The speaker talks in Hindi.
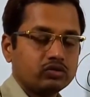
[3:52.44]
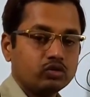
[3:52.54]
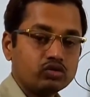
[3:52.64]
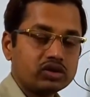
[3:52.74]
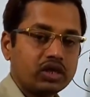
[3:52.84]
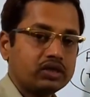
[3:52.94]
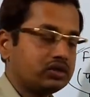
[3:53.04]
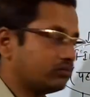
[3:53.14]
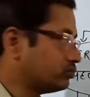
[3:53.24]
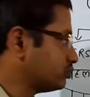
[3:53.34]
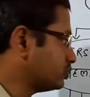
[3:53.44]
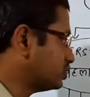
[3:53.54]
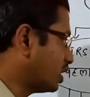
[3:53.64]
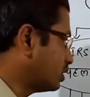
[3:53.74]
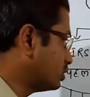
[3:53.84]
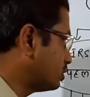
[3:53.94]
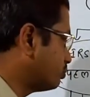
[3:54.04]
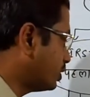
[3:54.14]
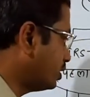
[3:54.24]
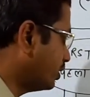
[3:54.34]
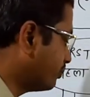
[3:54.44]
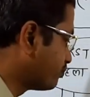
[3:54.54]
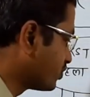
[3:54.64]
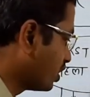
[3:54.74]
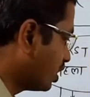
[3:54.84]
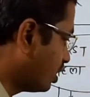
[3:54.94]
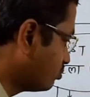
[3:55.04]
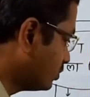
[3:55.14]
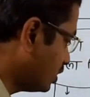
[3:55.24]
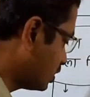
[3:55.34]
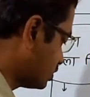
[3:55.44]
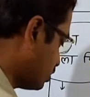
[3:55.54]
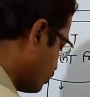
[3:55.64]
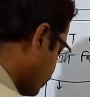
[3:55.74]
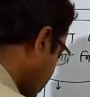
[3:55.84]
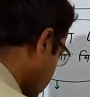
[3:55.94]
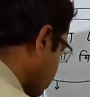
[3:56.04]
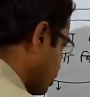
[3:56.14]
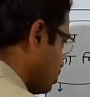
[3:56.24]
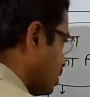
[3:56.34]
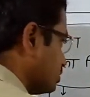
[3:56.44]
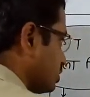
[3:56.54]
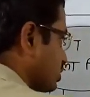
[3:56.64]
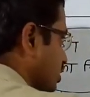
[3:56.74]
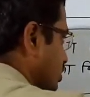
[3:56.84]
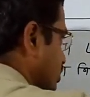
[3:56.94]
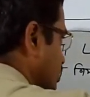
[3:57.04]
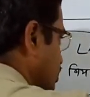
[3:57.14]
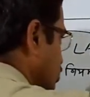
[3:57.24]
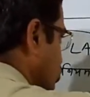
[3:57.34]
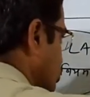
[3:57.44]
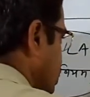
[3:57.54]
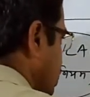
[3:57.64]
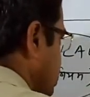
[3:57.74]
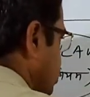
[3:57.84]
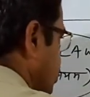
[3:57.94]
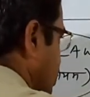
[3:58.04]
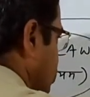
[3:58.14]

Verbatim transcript: दूसरा नियम जानने से पहले हम एक संवेग की परिभाषा जानेंगे ये दूसरा नियम पर